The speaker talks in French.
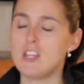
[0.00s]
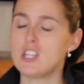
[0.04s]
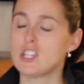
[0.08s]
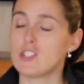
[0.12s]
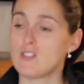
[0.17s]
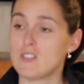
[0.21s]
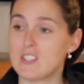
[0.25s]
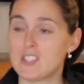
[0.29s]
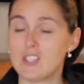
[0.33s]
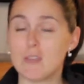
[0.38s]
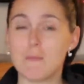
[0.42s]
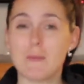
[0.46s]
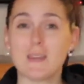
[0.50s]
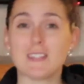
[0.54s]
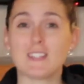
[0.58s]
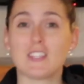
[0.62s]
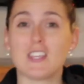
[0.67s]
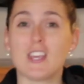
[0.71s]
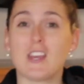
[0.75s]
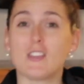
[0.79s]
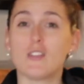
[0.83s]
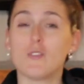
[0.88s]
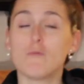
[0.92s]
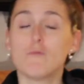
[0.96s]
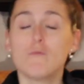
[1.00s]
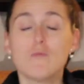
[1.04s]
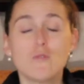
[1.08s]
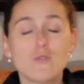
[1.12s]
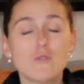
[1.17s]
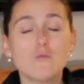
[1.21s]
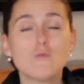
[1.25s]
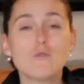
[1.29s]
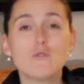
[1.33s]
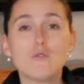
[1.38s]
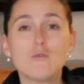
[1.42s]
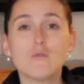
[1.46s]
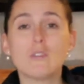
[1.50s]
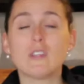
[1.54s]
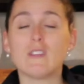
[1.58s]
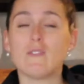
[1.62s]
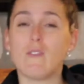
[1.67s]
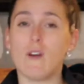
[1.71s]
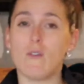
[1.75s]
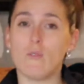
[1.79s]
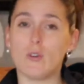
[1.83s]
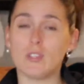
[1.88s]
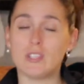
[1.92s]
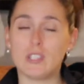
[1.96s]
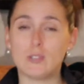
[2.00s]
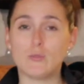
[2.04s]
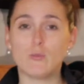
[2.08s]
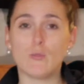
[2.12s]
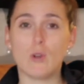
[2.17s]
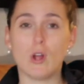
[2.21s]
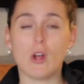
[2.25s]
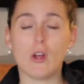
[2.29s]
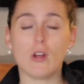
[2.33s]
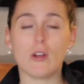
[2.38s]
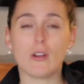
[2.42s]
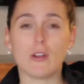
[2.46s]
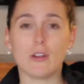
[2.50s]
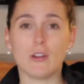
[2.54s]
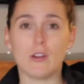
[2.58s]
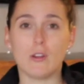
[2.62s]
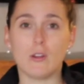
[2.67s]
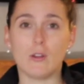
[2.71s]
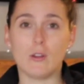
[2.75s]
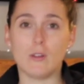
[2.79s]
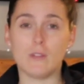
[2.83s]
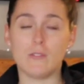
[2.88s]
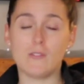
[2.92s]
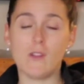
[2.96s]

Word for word: Je fais ça parce qu'il y en a beaucoup, beaucoup qui vont avoir des douleurs euh,